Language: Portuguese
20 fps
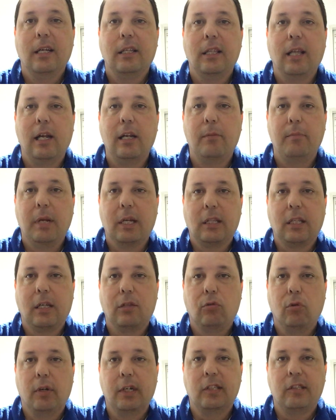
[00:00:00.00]
da
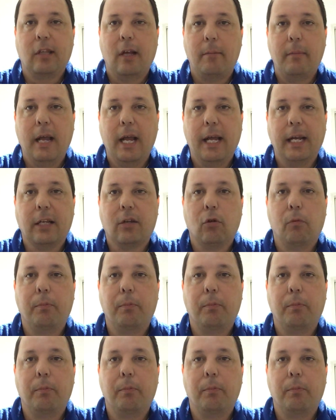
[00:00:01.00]
Libertadores da América.